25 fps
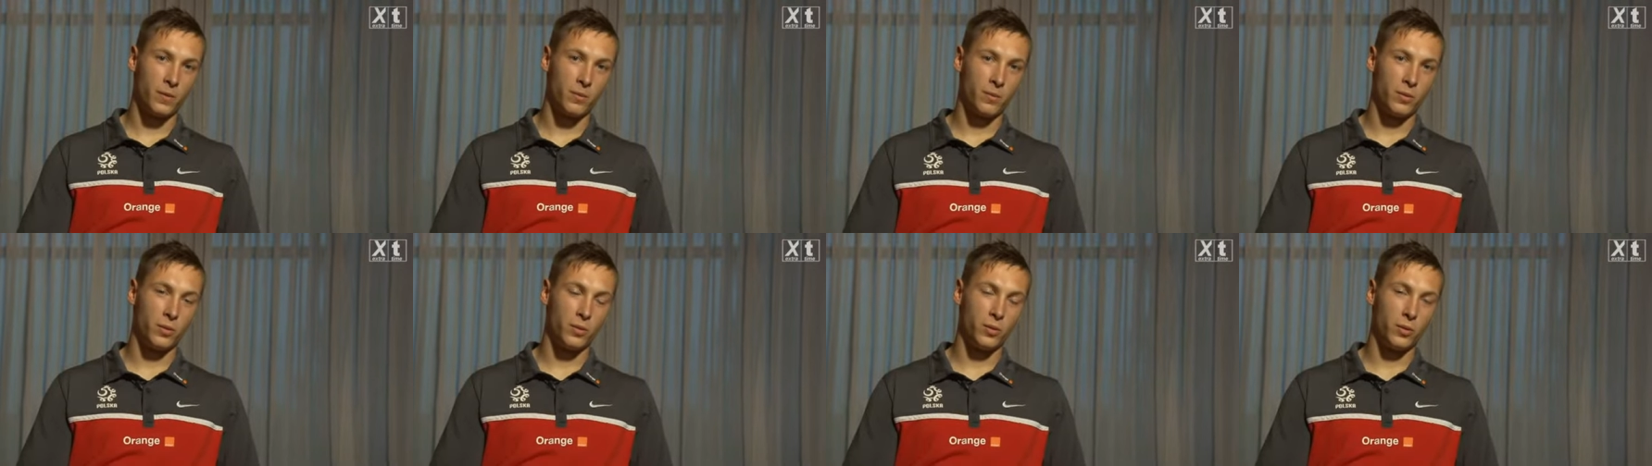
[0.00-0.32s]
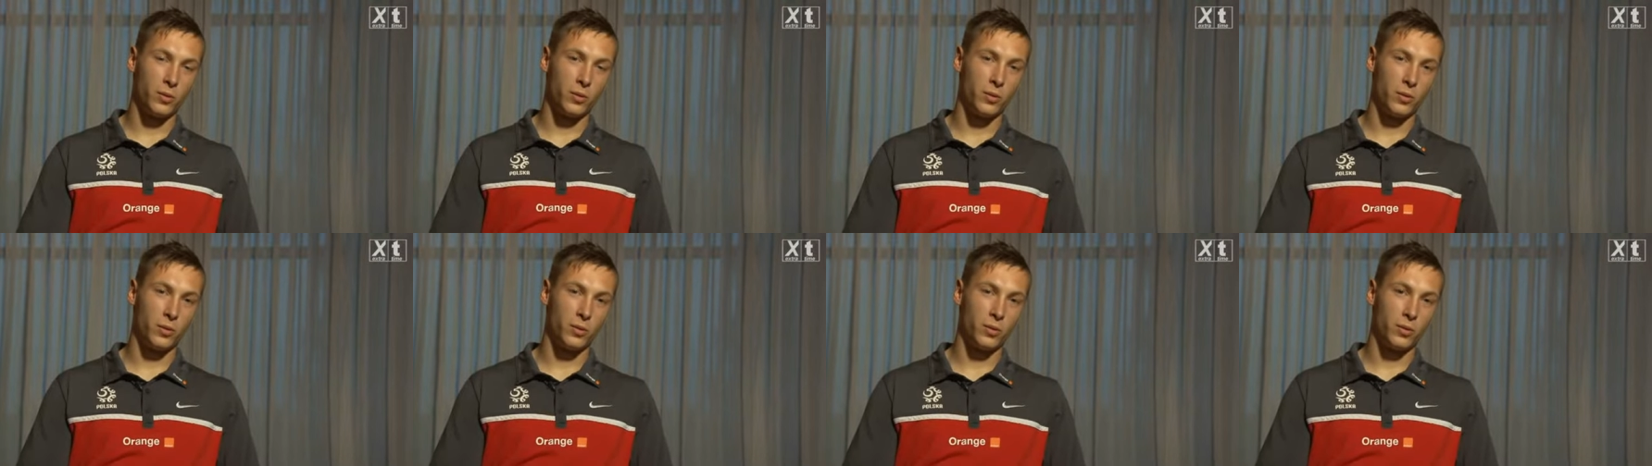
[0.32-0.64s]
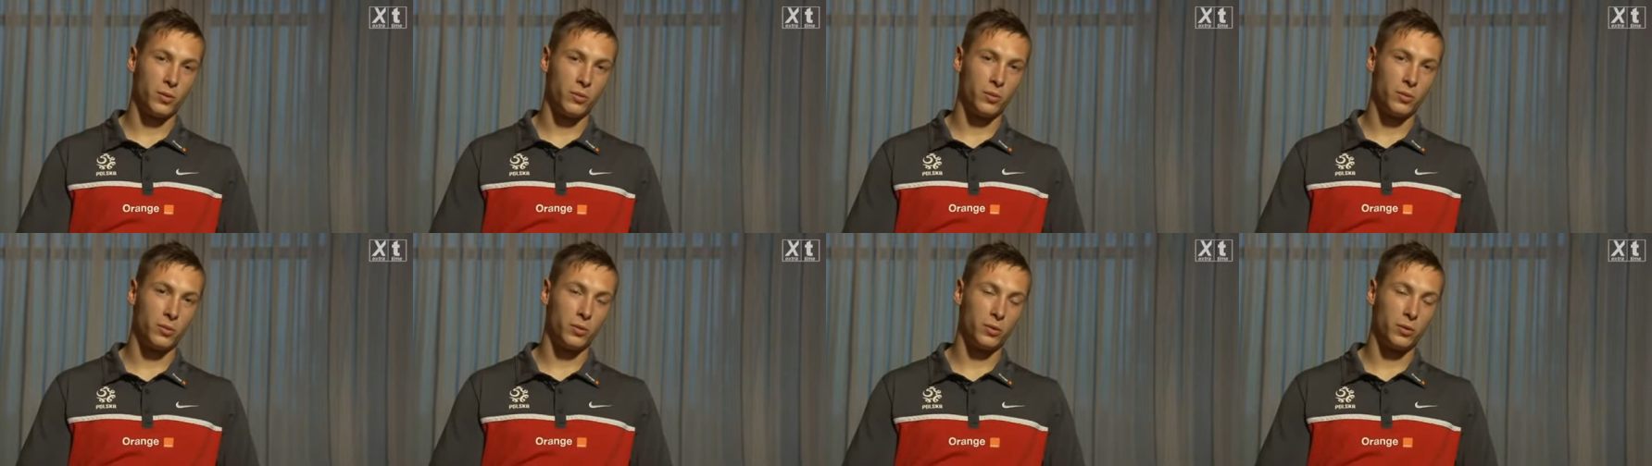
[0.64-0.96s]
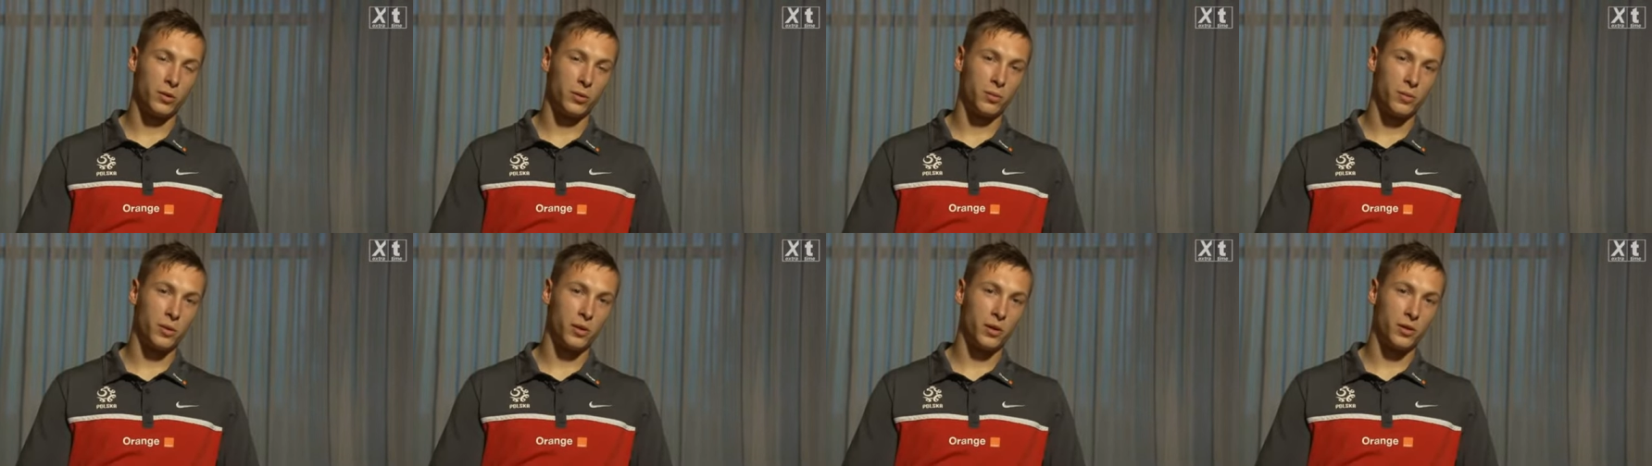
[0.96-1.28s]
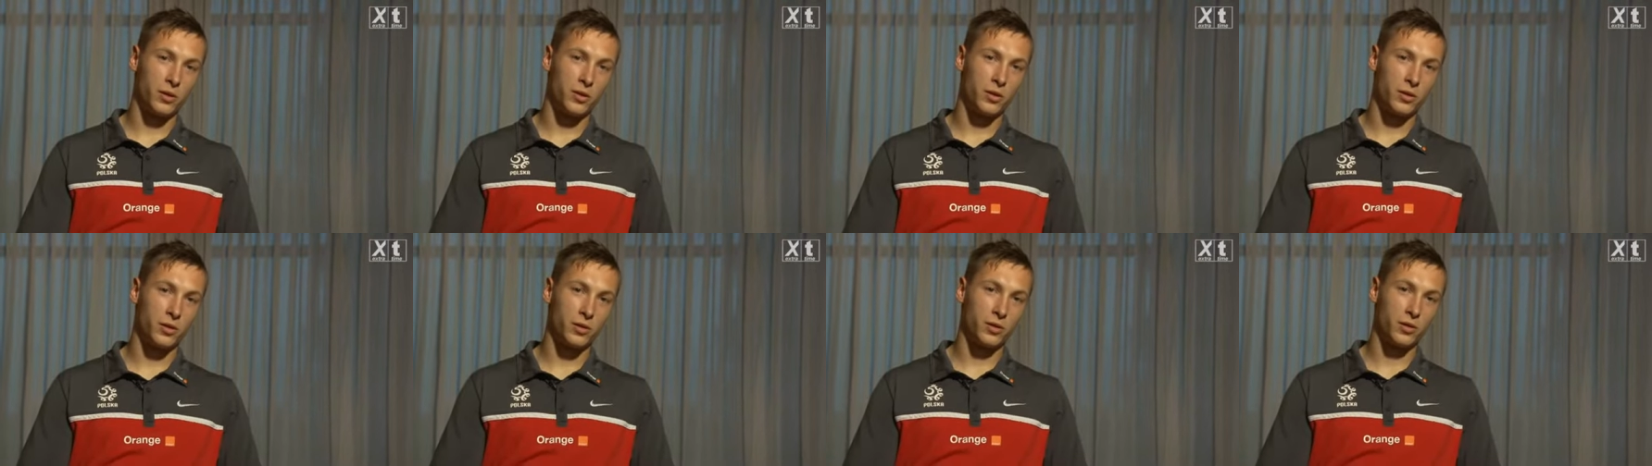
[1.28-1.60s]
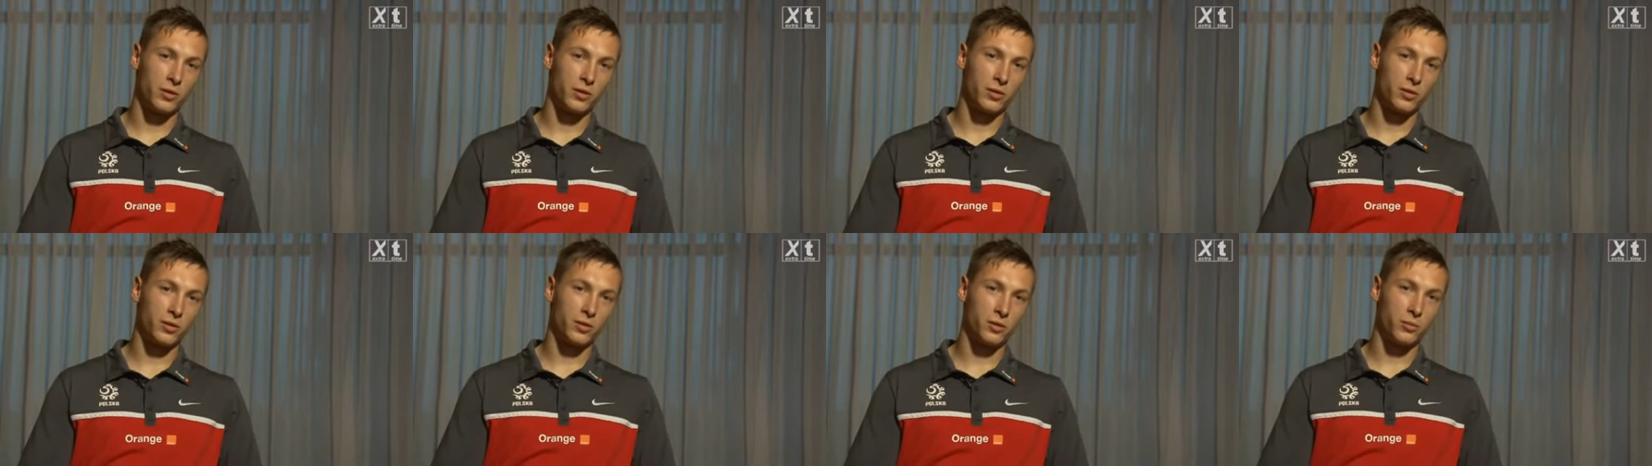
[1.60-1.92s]
było, był to mecz
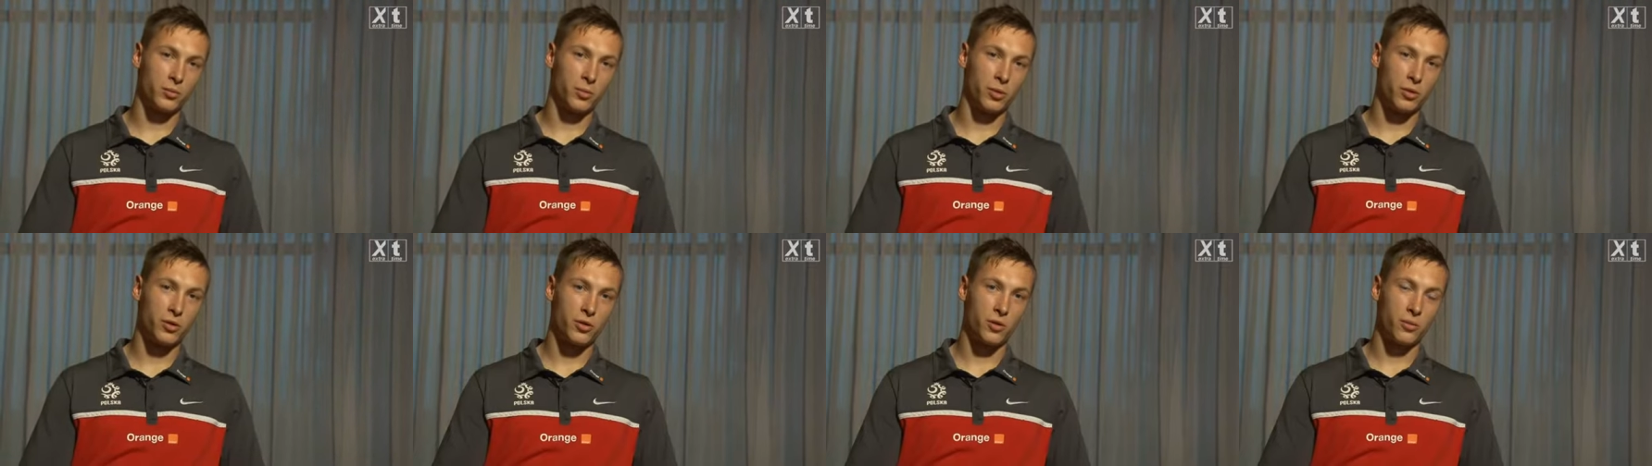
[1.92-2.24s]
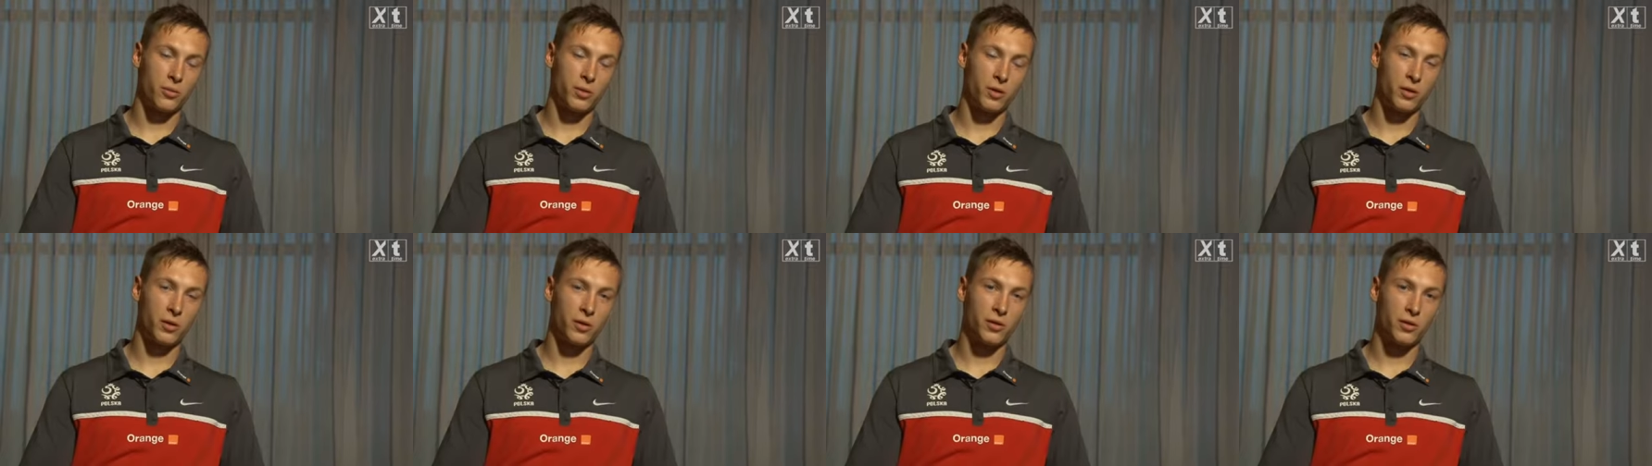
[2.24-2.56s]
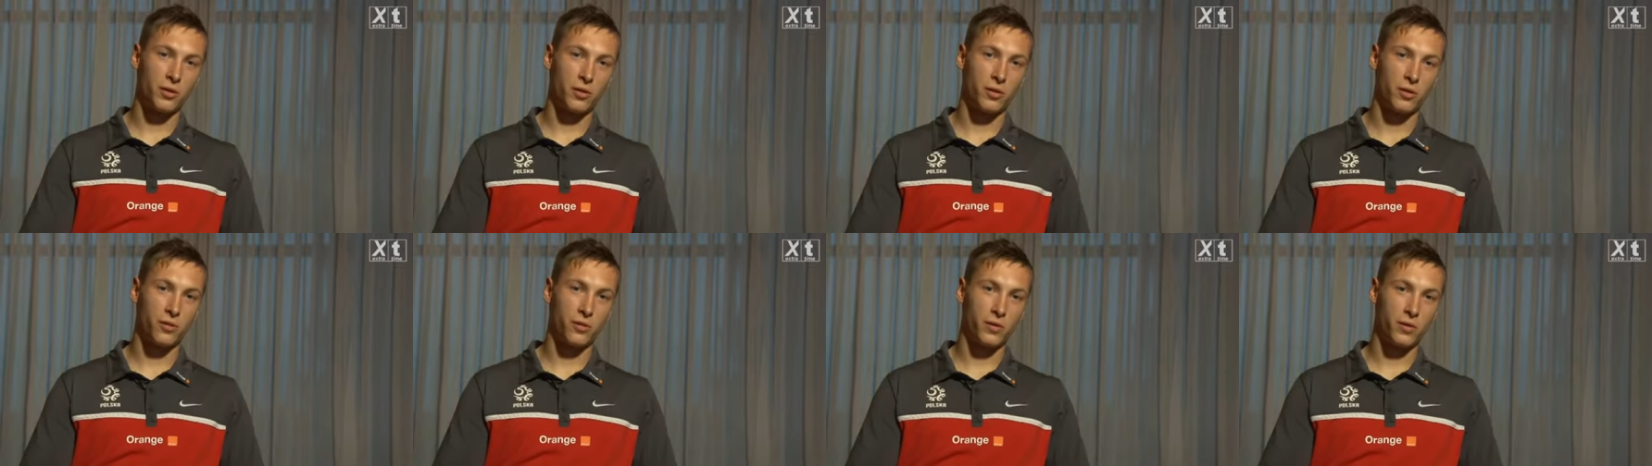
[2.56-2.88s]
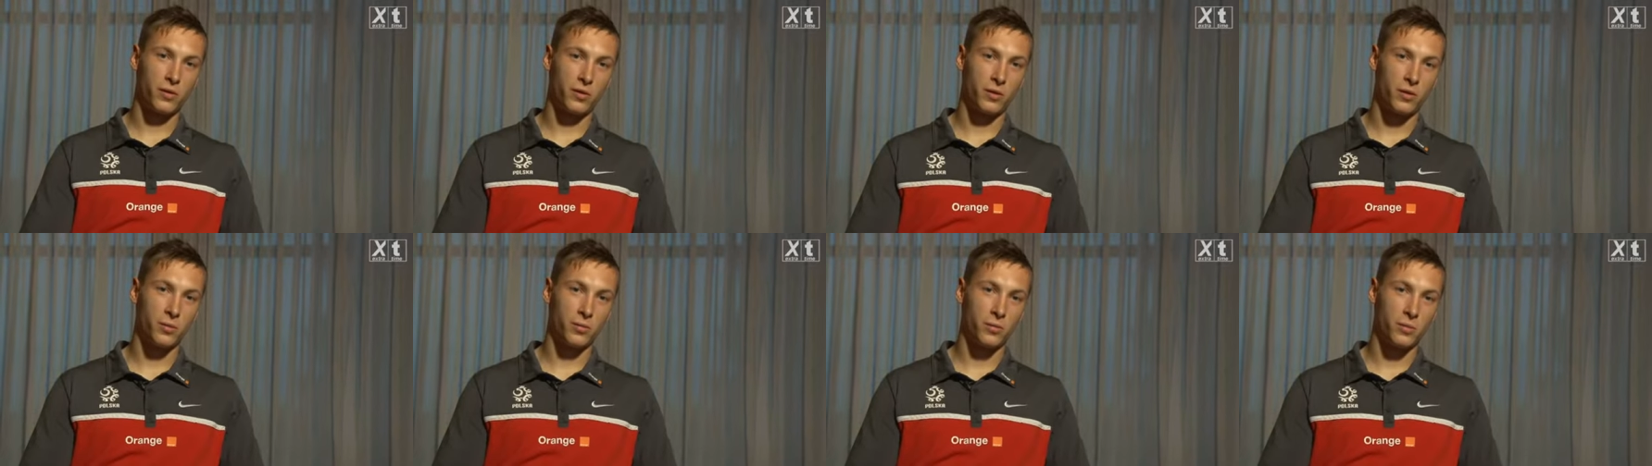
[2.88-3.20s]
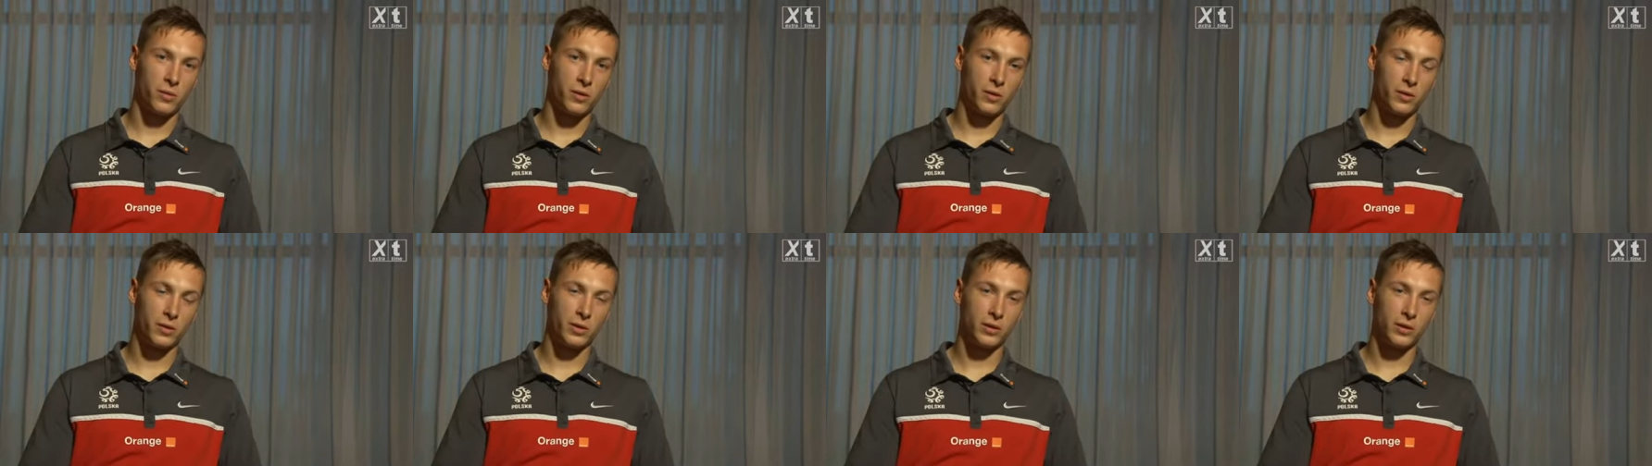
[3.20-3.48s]
e, z Bośnią i Hercegowiną.